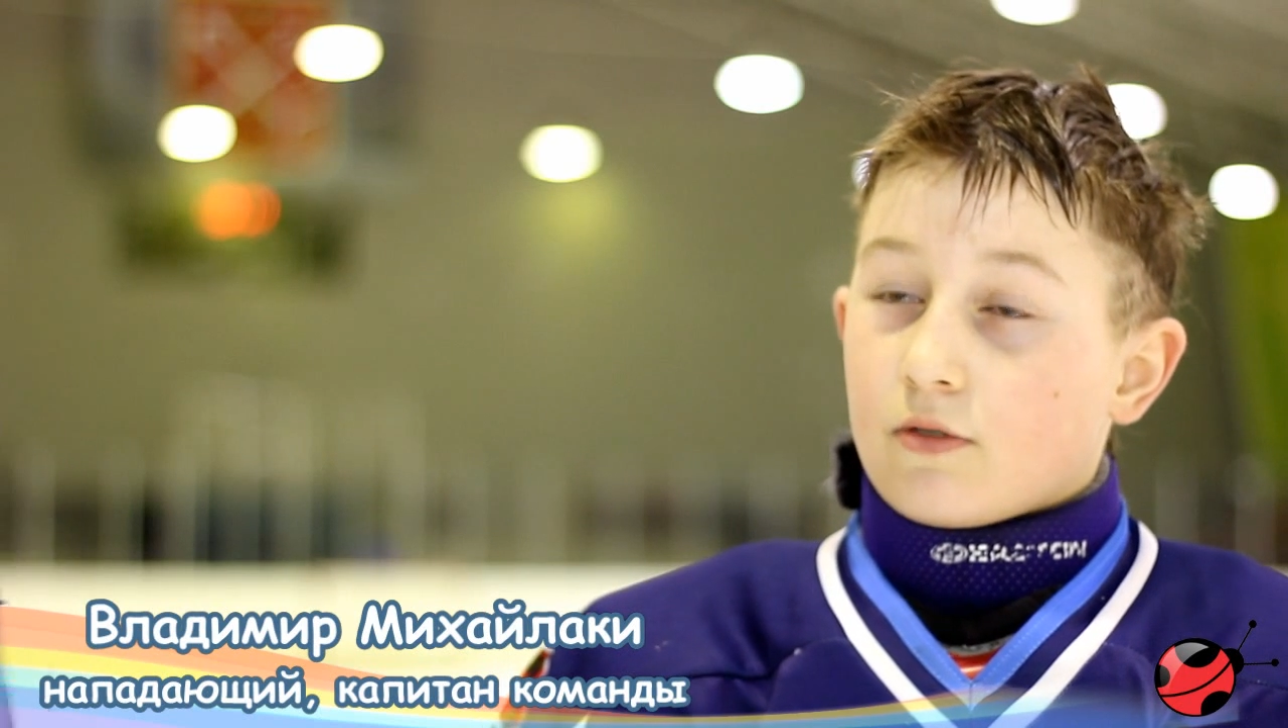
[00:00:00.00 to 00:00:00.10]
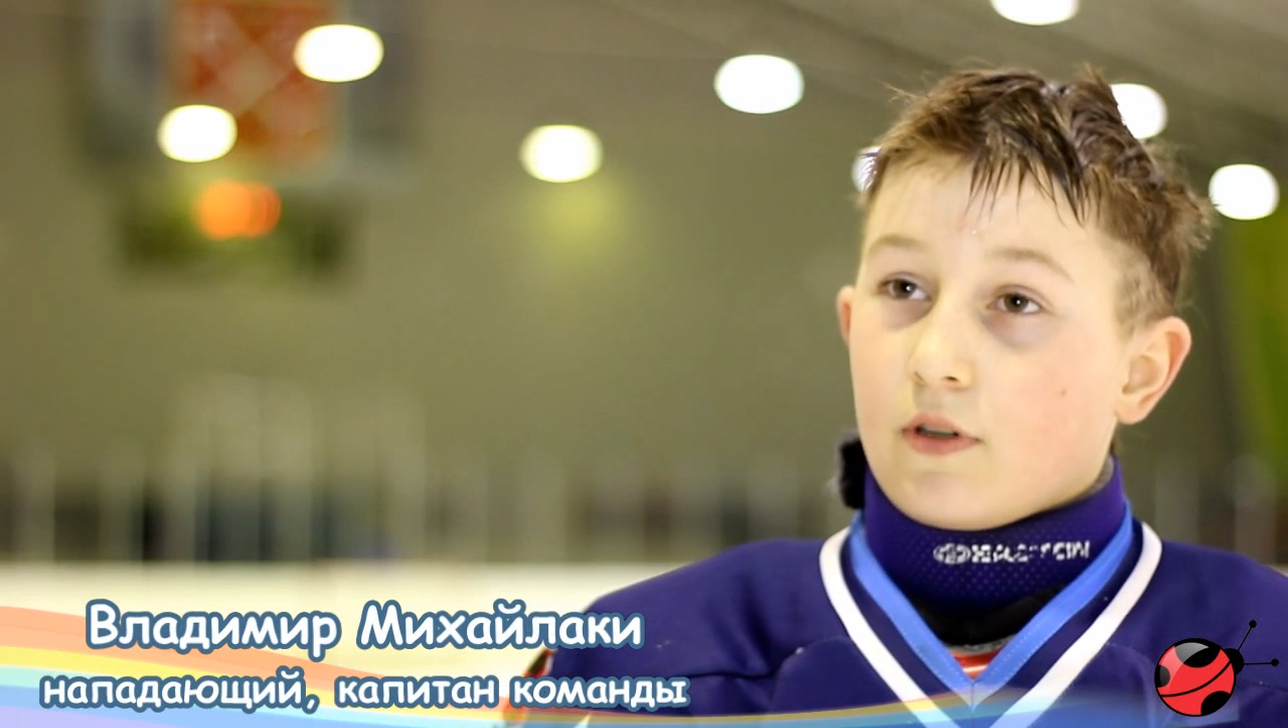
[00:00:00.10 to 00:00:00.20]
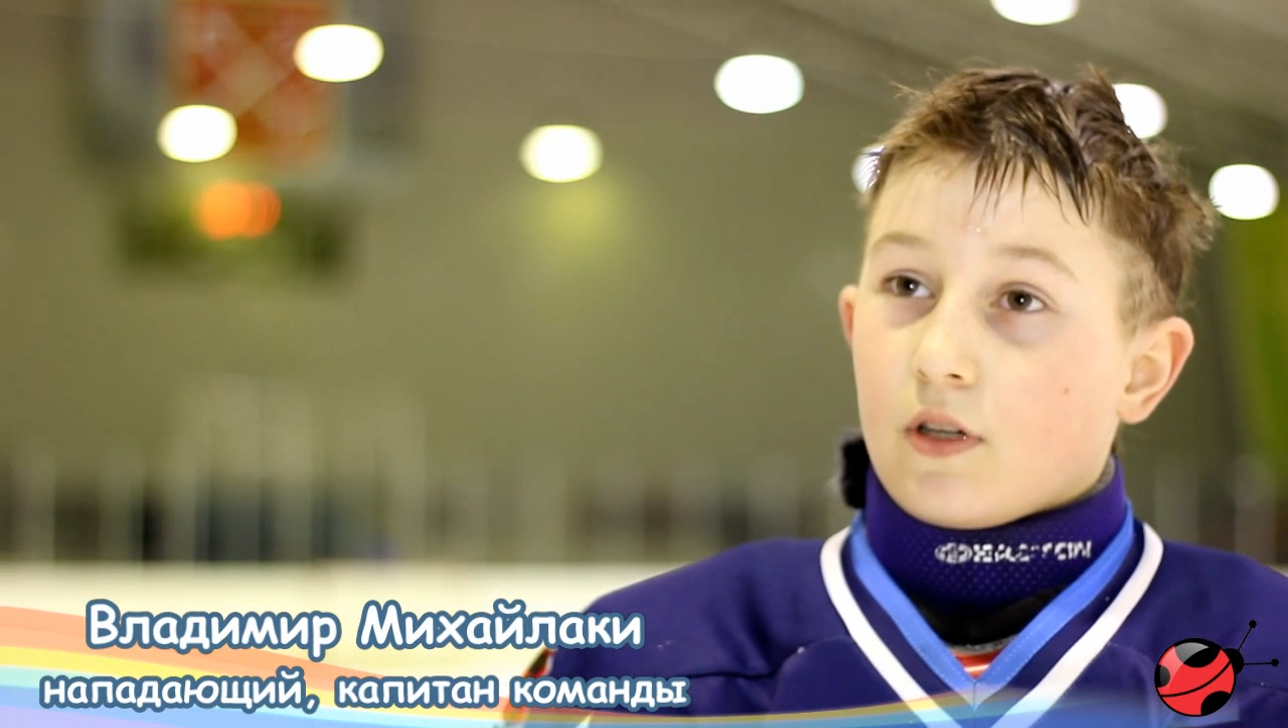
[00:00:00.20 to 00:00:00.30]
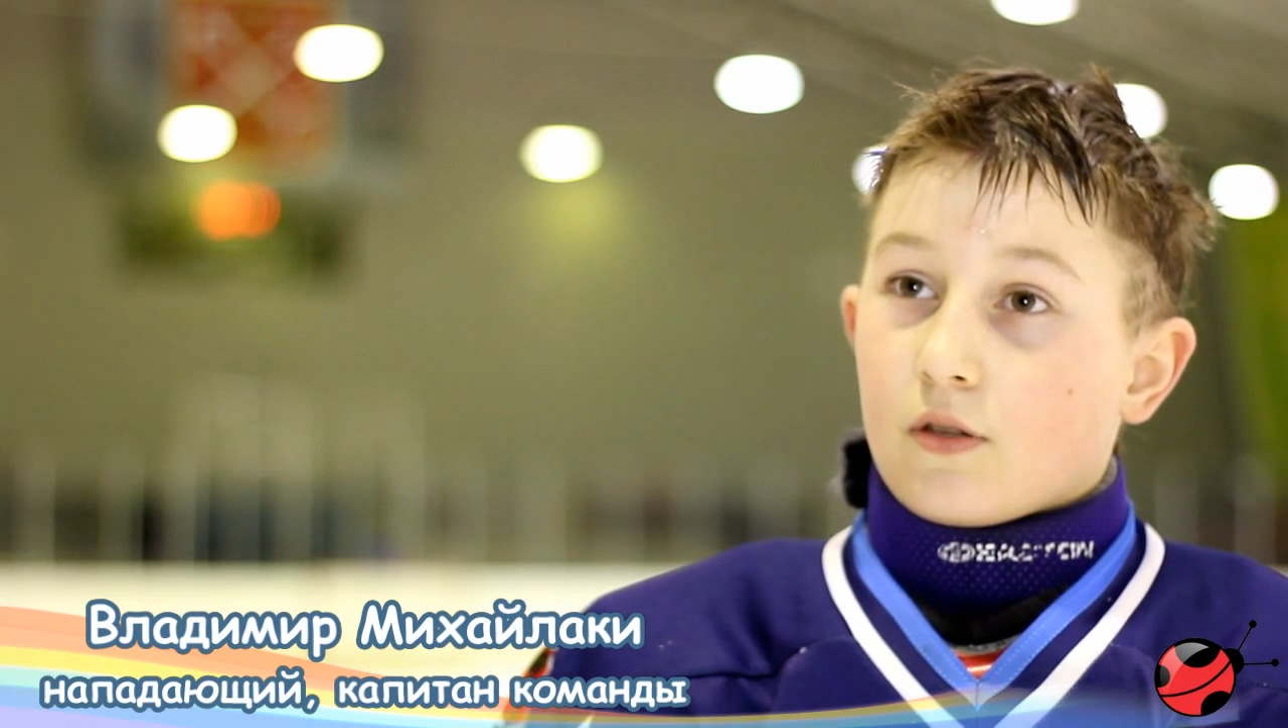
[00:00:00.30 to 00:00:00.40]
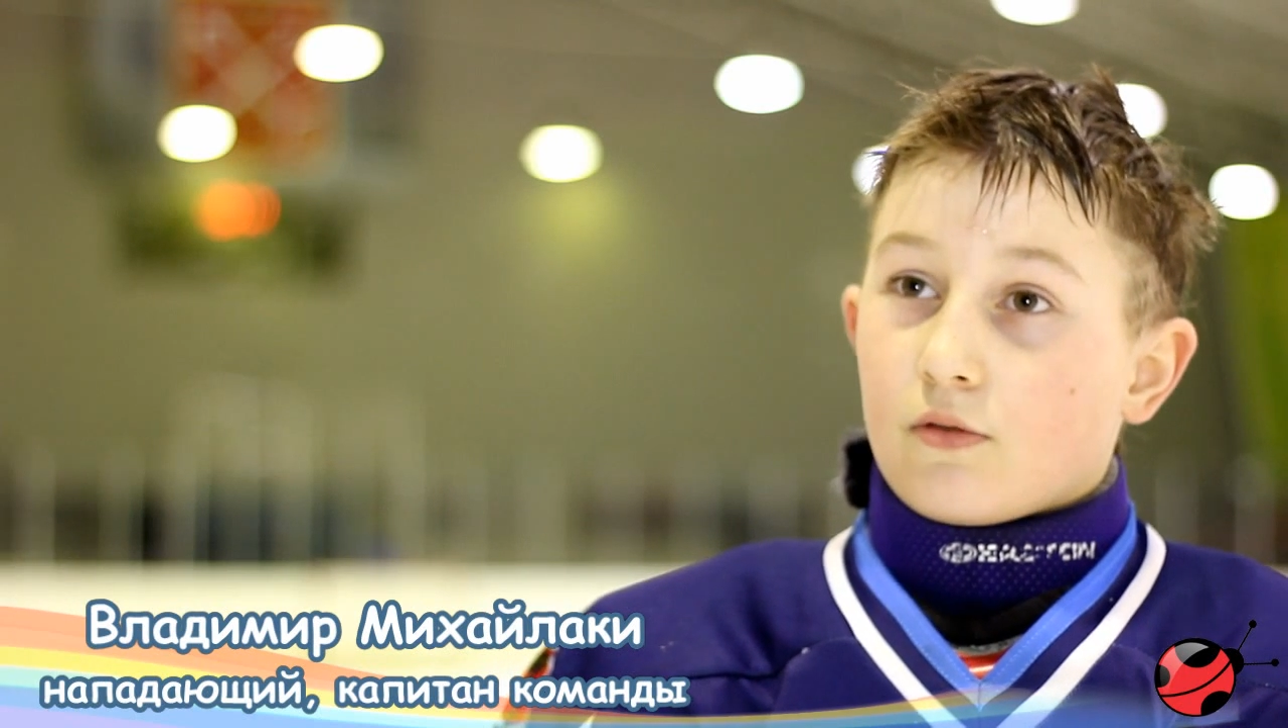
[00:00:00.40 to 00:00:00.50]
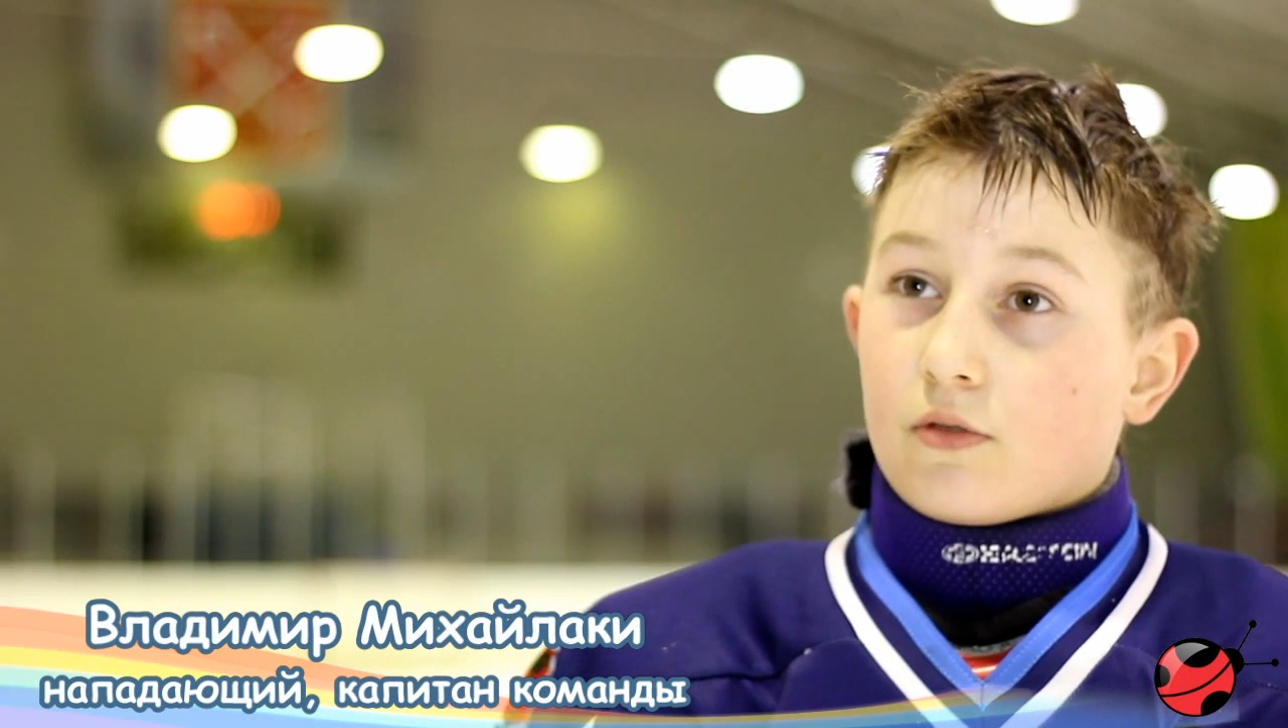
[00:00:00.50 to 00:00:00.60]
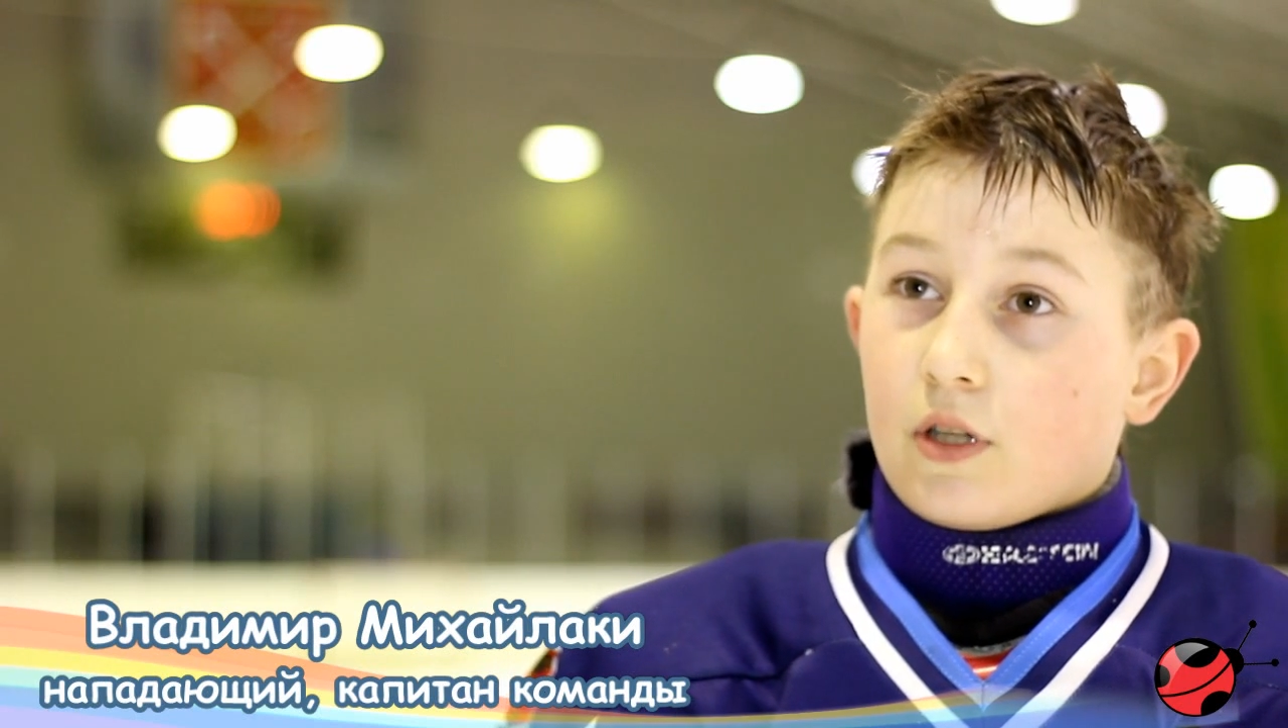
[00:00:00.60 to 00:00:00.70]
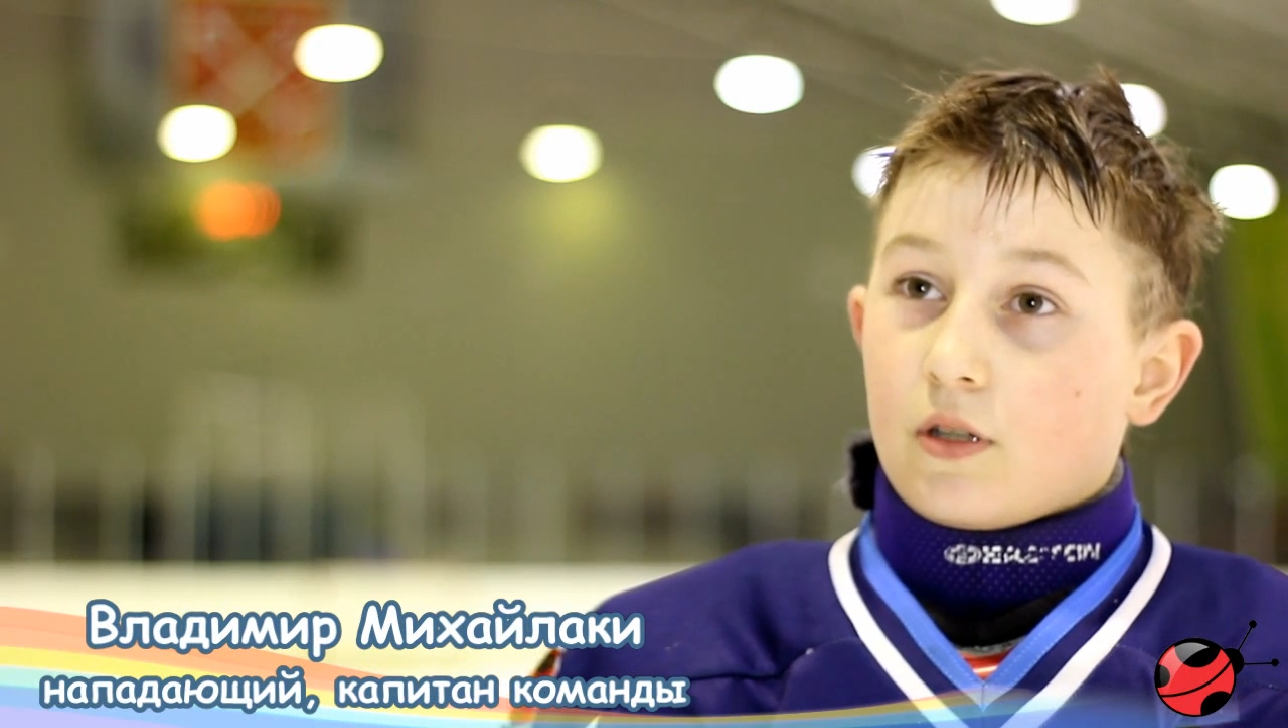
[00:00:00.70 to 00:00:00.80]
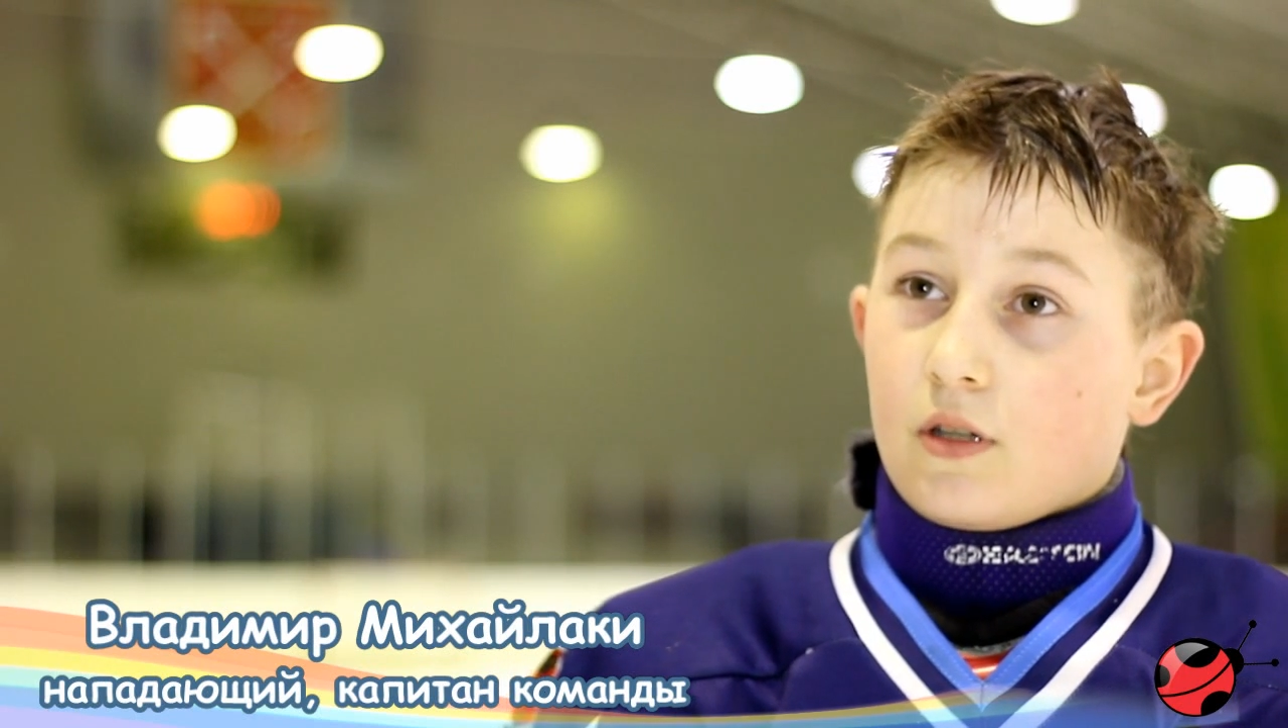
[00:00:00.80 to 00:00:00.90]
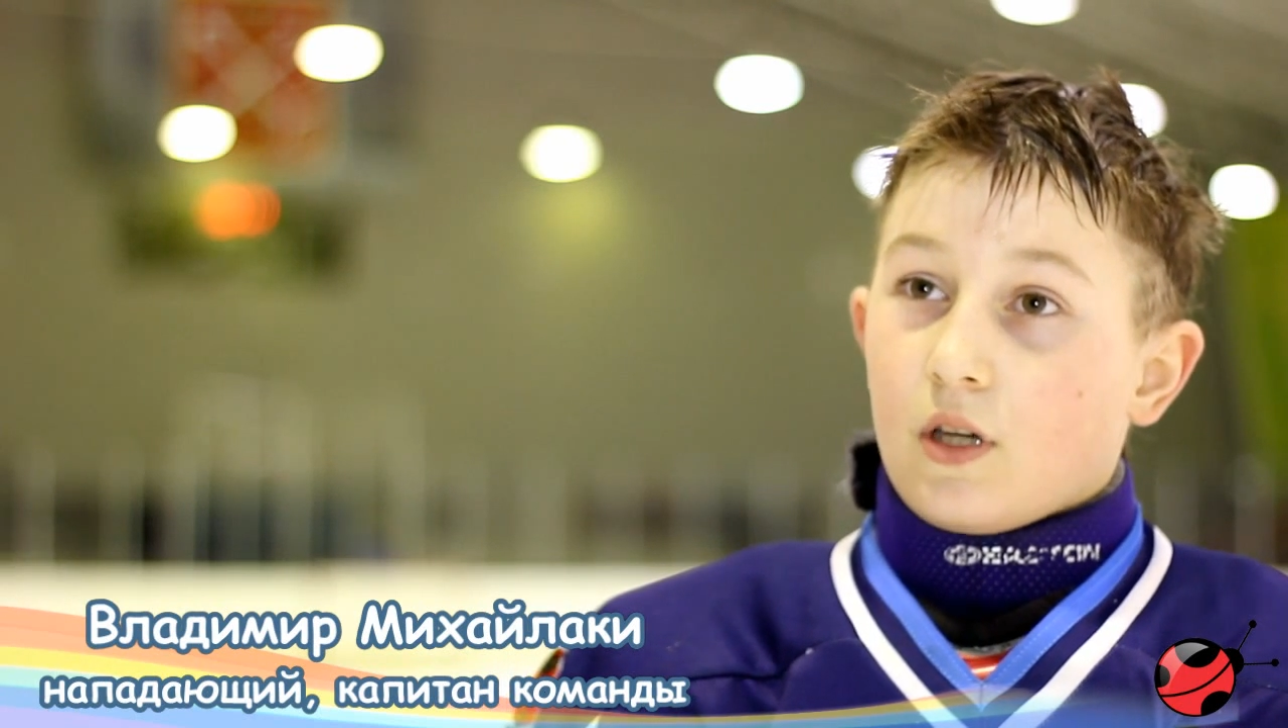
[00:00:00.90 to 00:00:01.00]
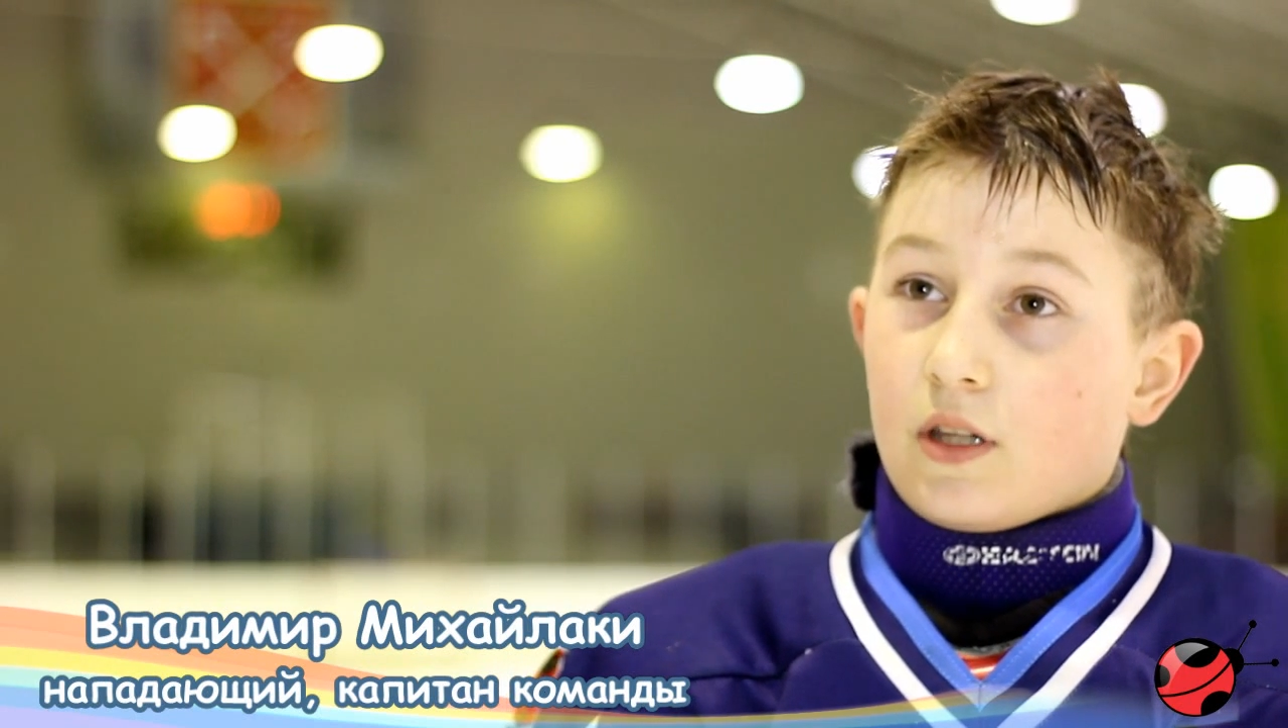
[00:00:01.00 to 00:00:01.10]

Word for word: свои результаты